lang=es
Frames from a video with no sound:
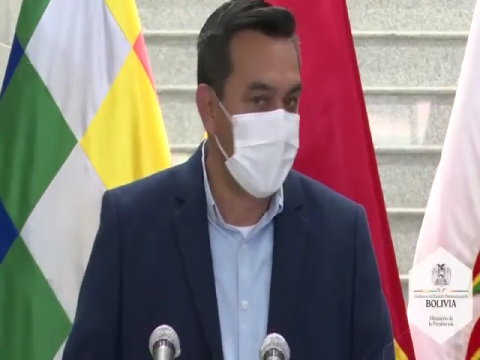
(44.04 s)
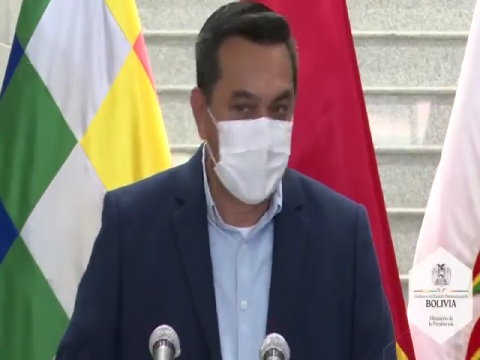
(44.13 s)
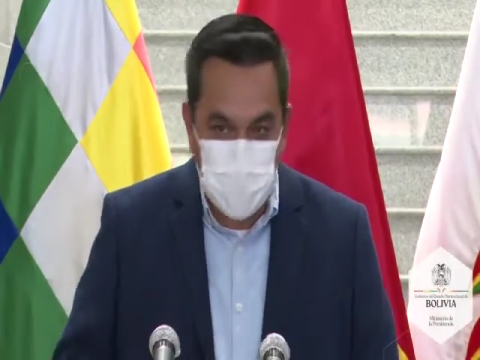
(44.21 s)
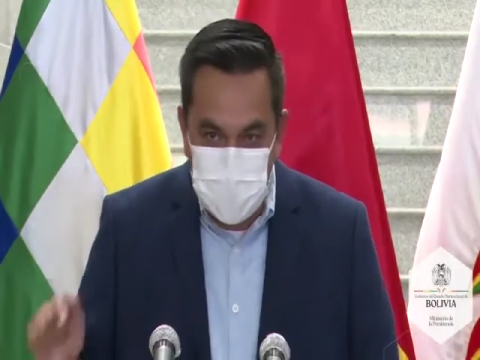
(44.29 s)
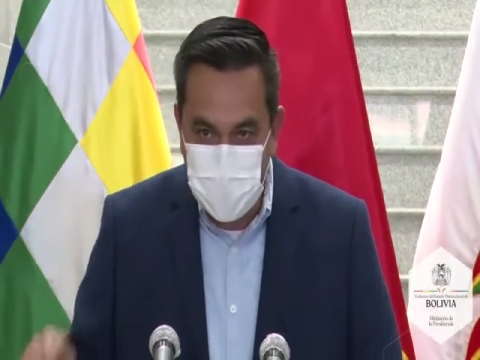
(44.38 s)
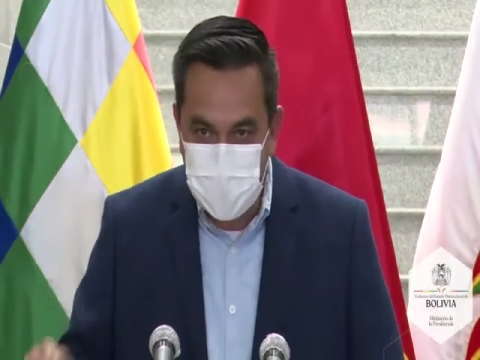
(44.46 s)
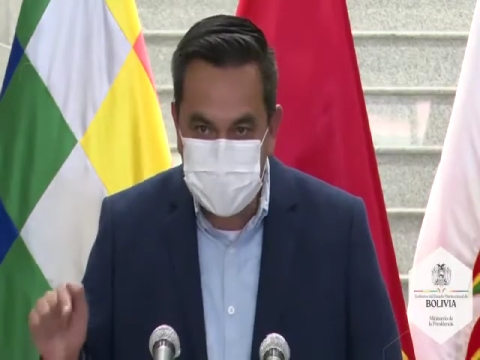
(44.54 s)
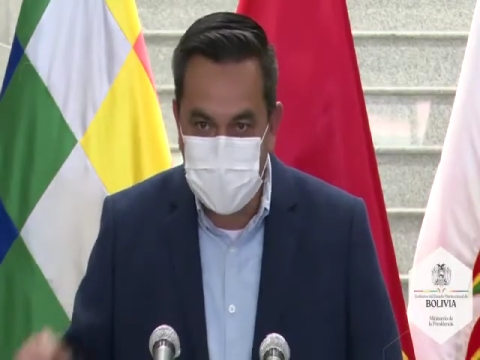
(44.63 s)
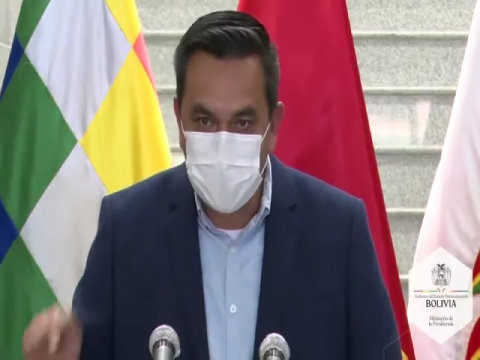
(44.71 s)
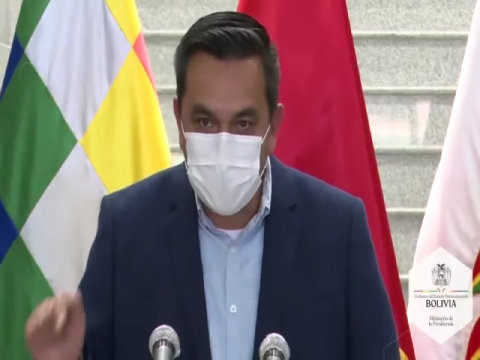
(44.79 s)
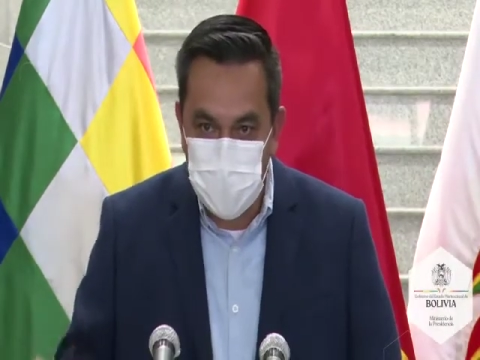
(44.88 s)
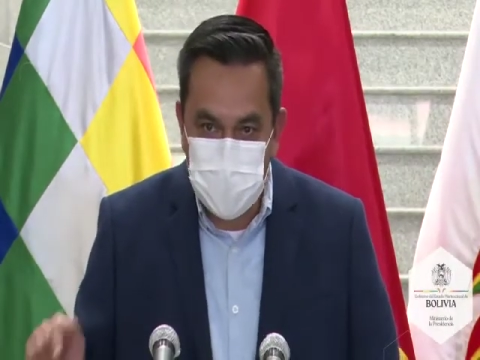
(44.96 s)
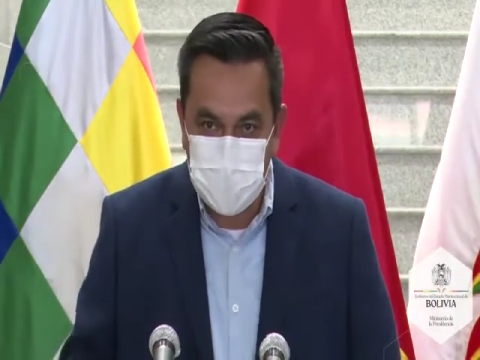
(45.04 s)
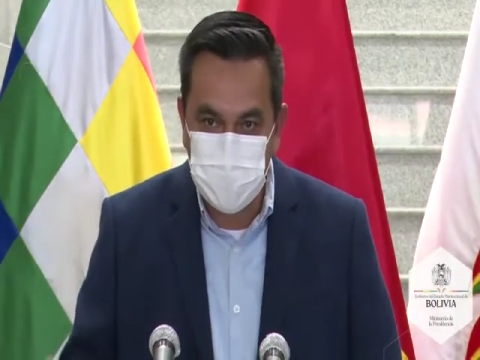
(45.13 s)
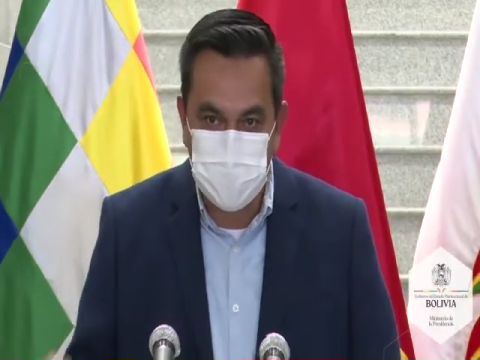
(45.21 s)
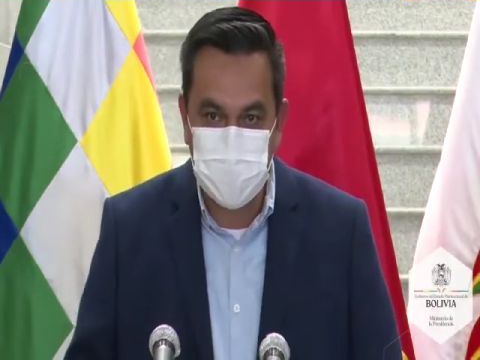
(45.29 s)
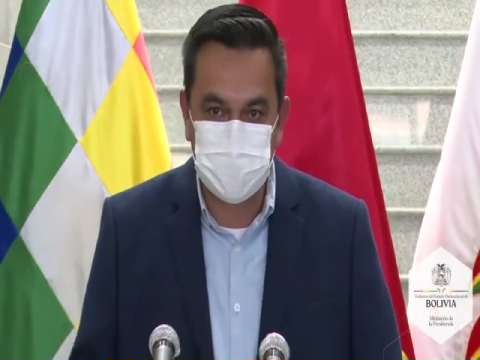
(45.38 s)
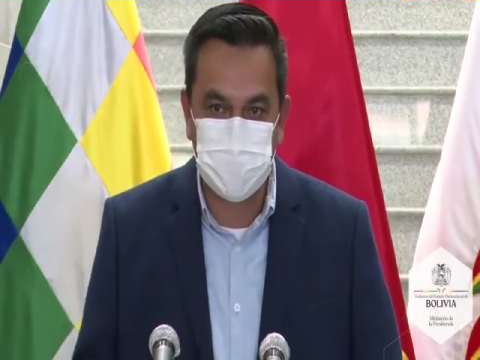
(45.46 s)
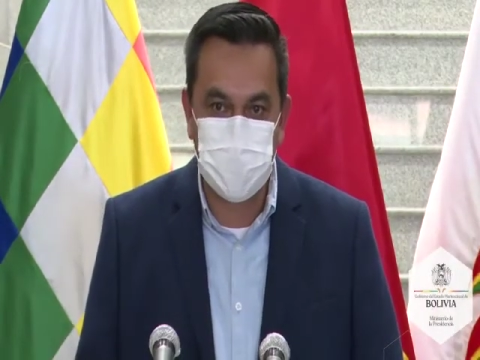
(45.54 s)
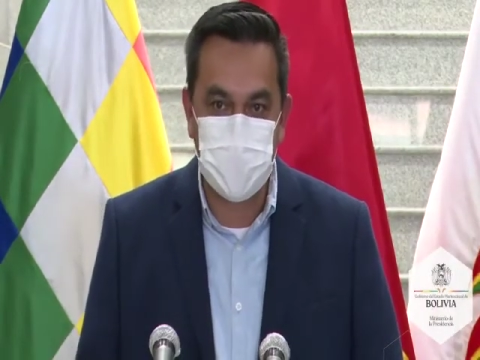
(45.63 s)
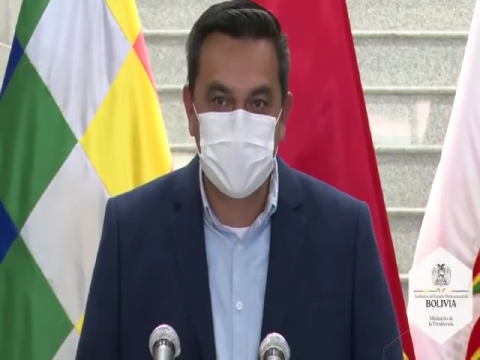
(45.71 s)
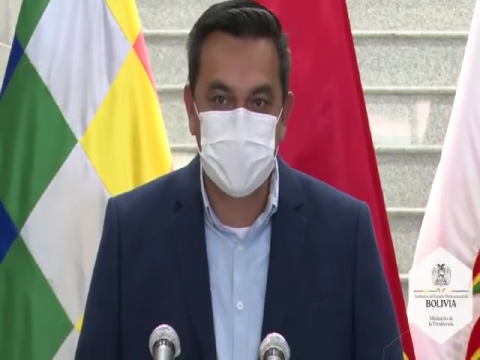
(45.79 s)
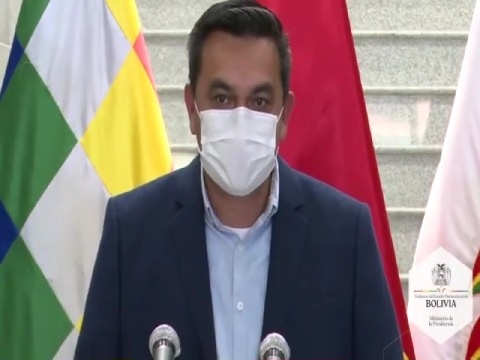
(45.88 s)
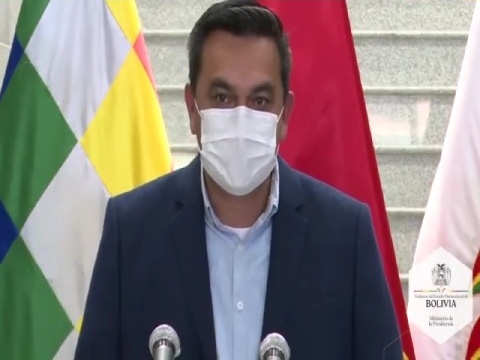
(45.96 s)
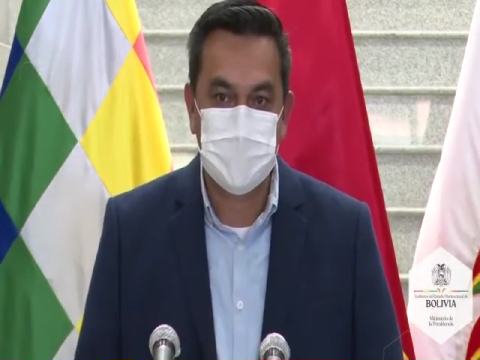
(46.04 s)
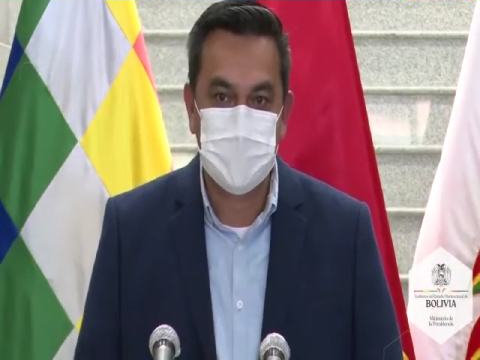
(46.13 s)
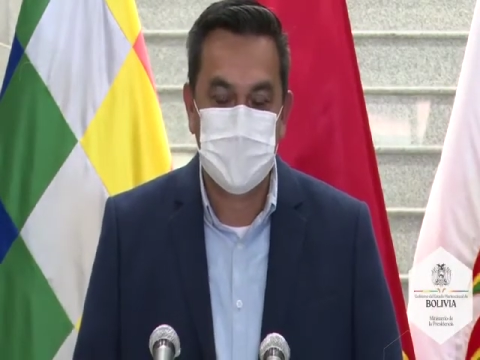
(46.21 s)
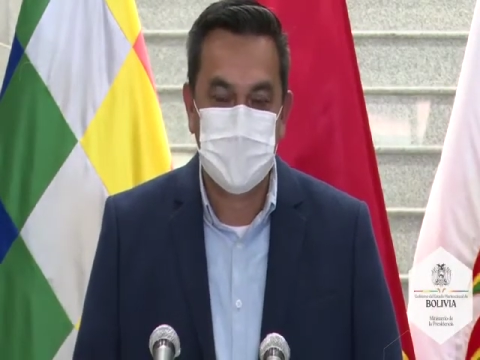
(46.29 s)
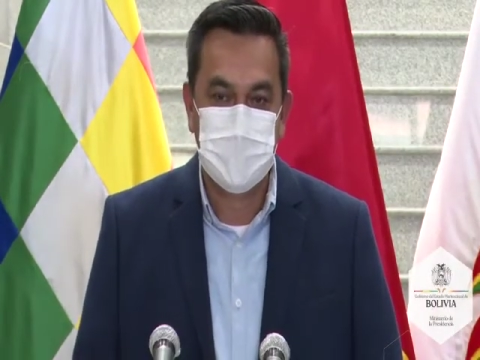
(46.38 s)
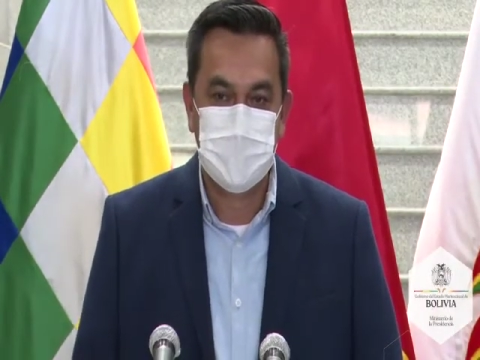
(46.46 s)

Ahora es el órgano electoral